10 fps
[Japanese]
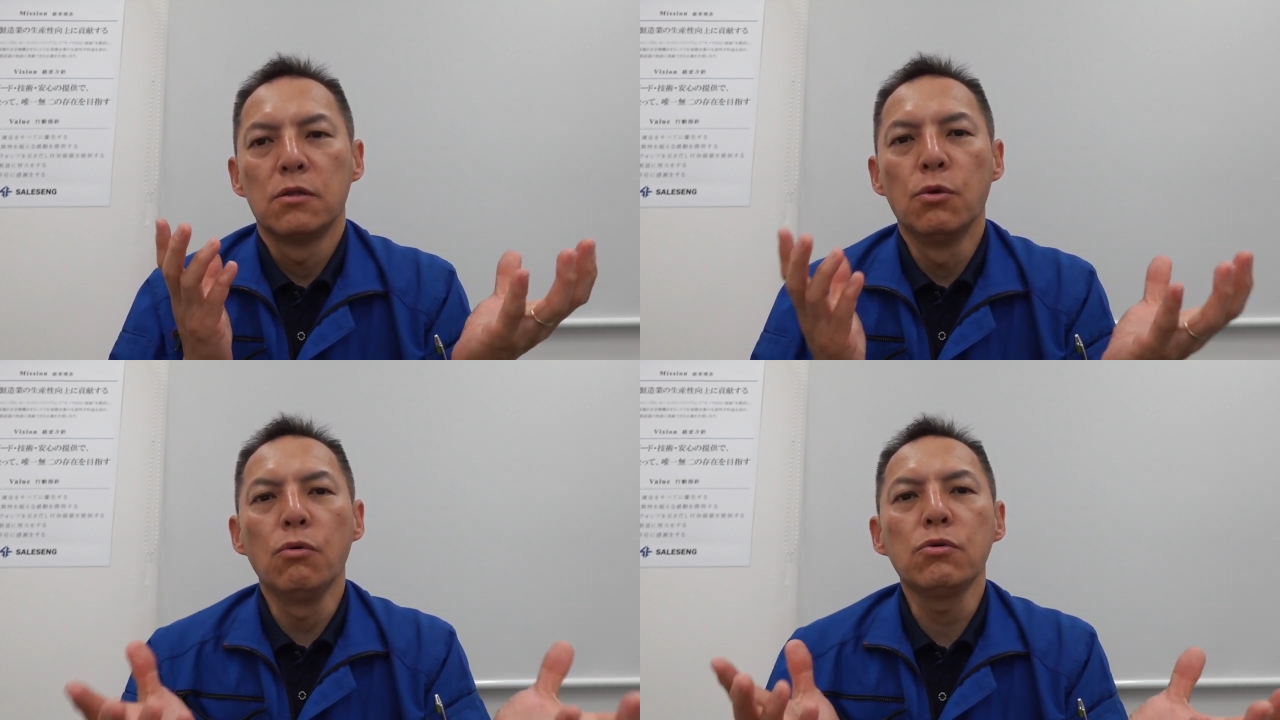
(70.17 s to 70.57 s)

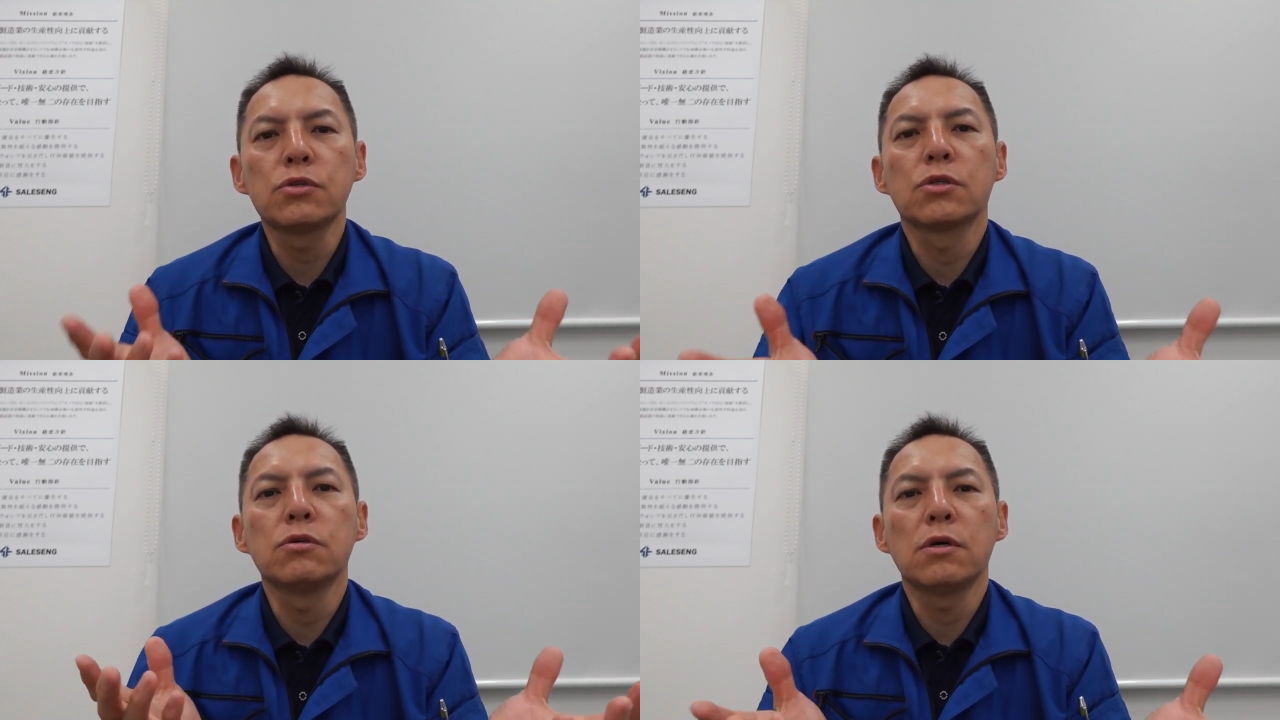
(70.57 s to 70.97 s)
濃
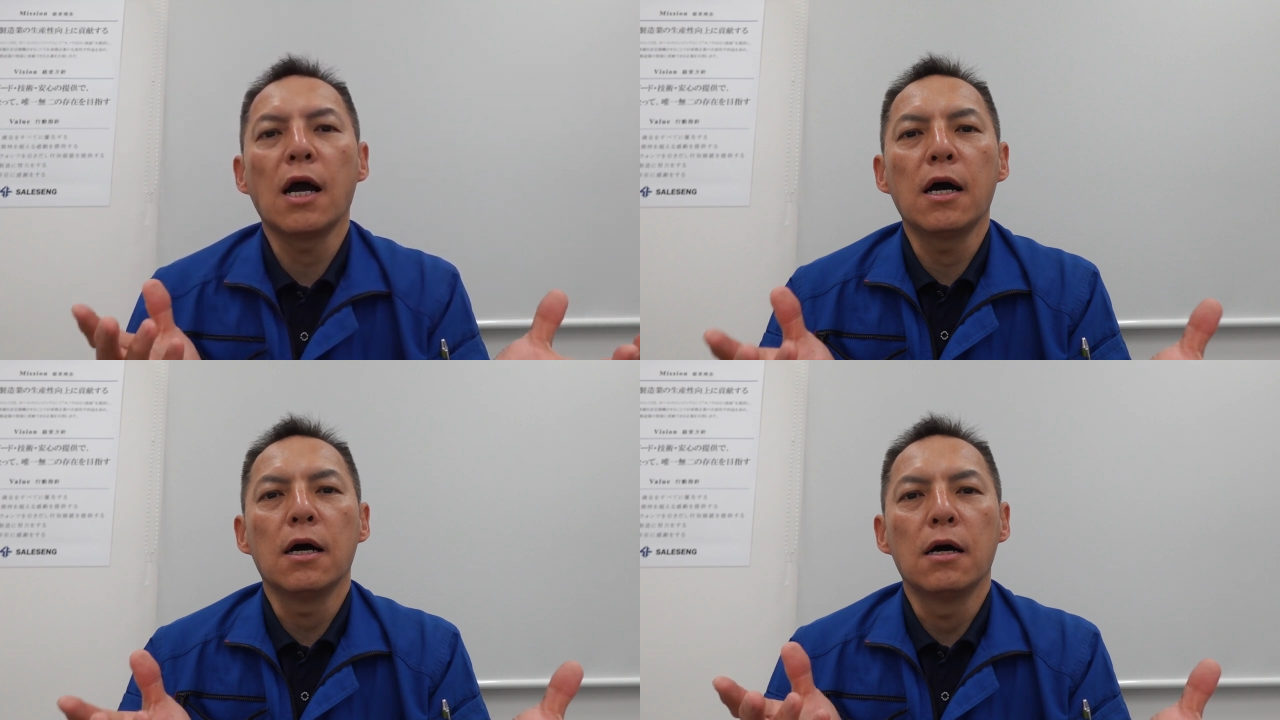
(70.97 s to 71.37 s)
縮
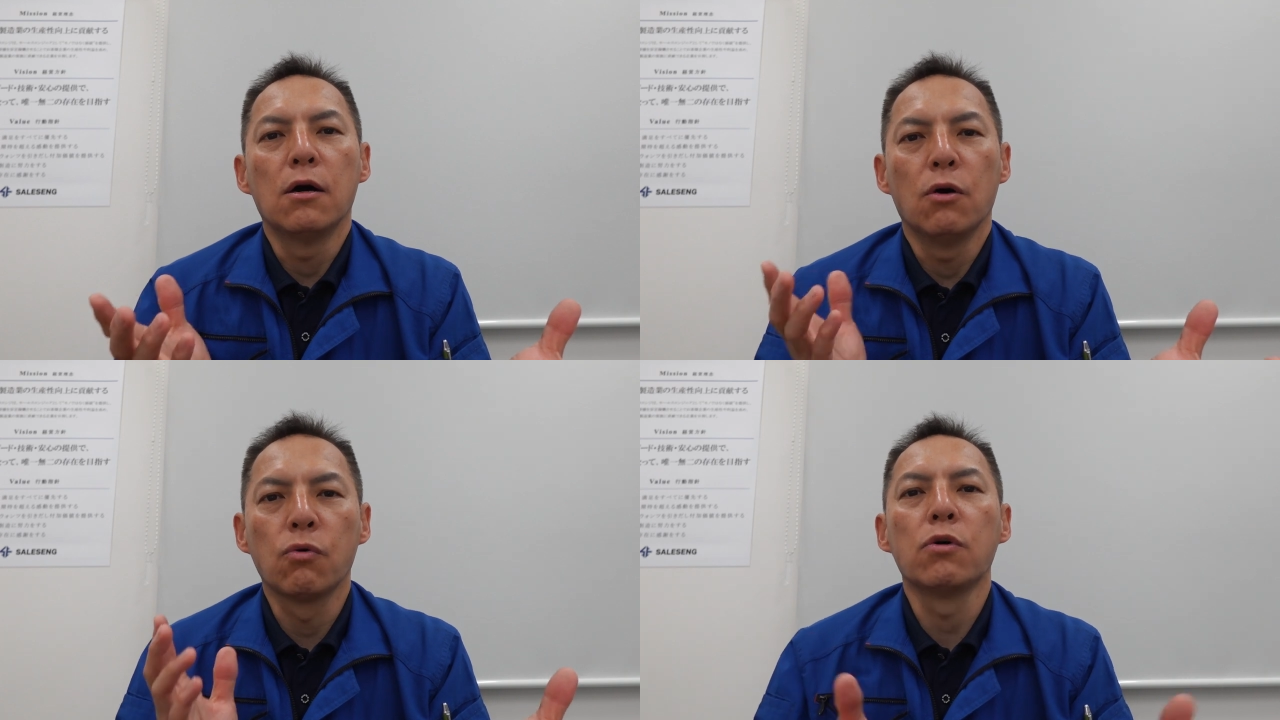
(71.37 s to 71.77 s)
が
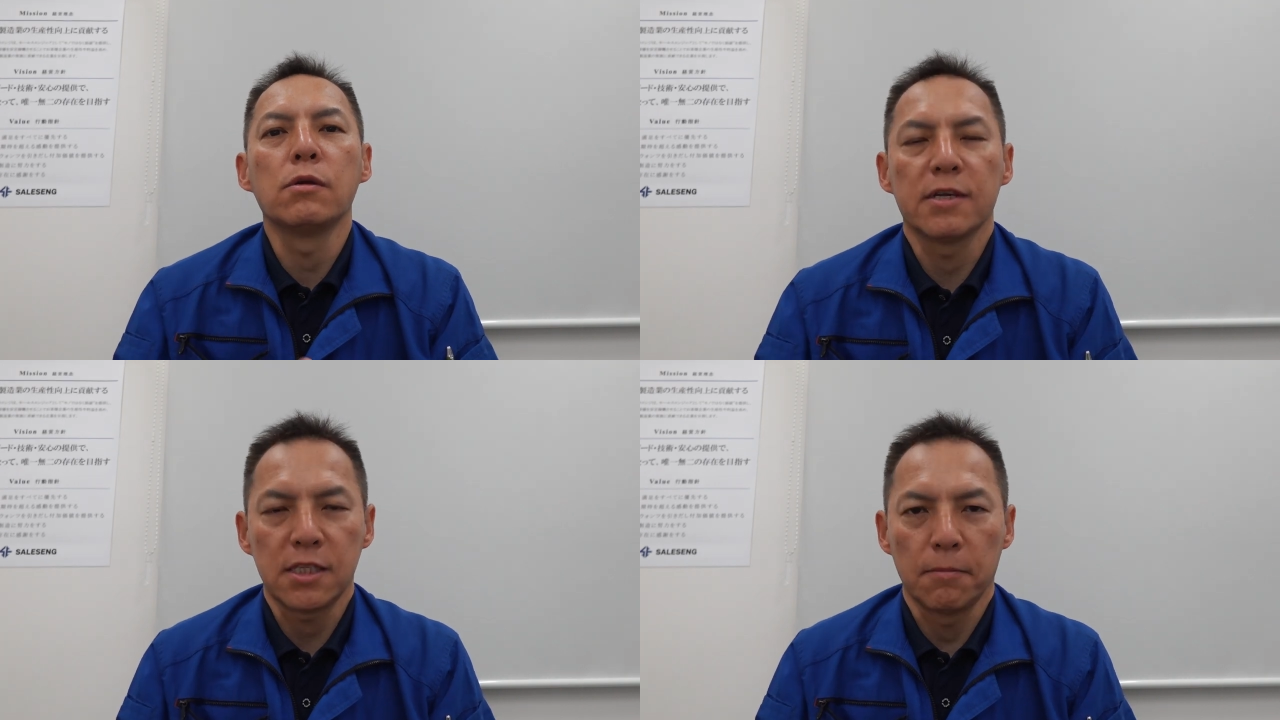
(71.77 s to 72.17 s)
起こ
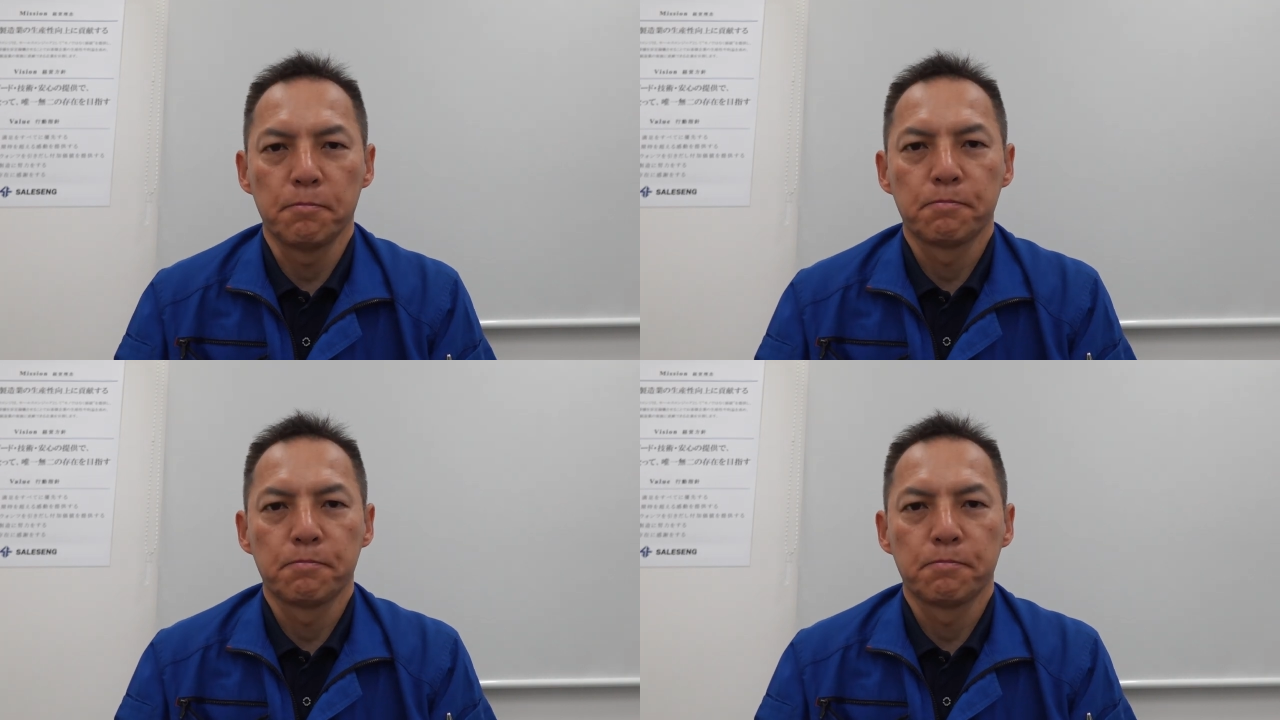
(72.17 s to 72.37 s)
りません、